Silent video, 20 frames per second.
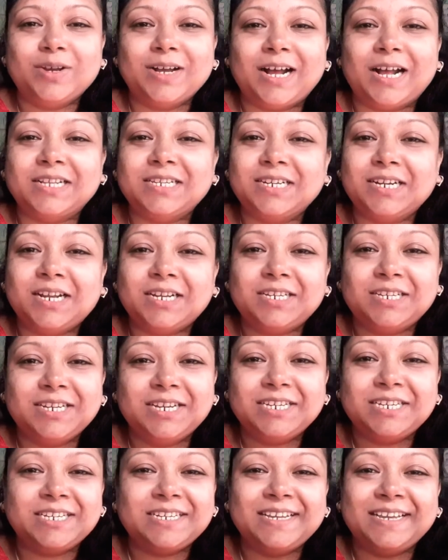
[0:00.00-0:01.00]
কাজের আর
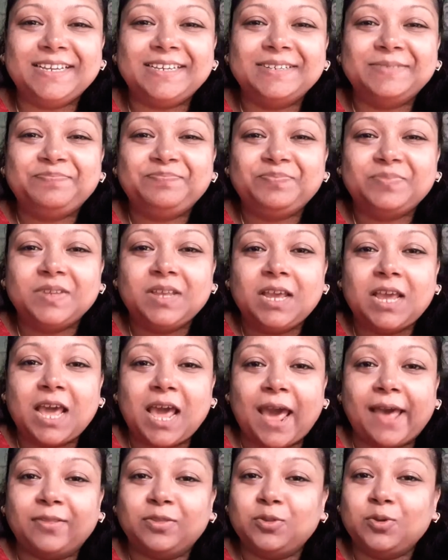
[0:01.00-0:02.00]
শেষ নেই
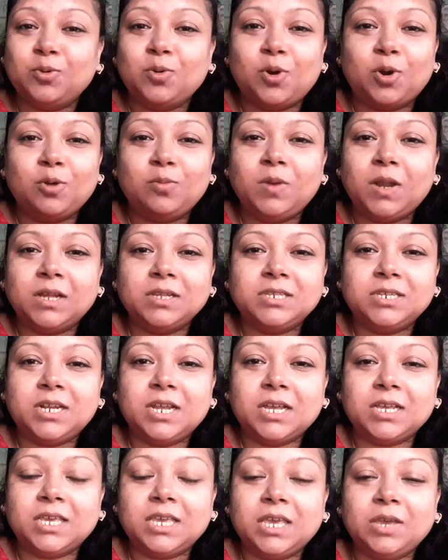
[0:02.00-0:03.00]
এত গরম লাগছে
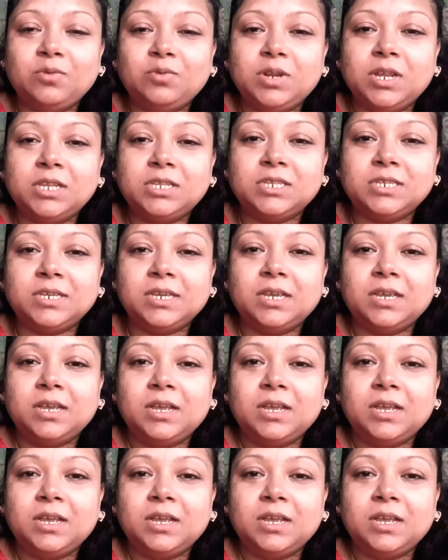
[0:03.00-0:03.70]
না খেয়ে উঠেছি